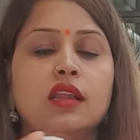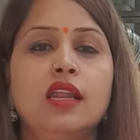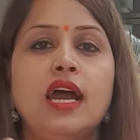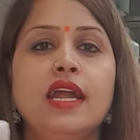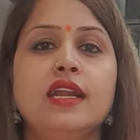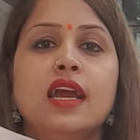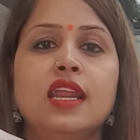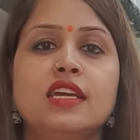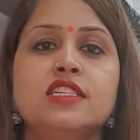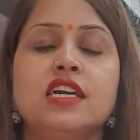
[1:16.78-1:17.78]
लाइट
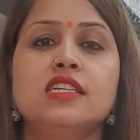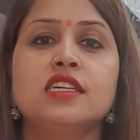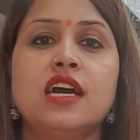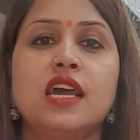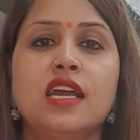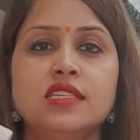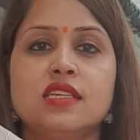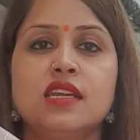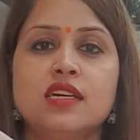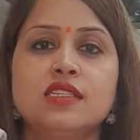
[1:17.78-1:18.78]
लाइलेक शेड जा रहा है इस
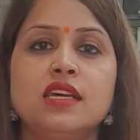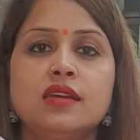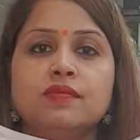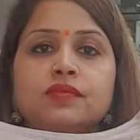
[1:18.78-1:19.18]
तरह से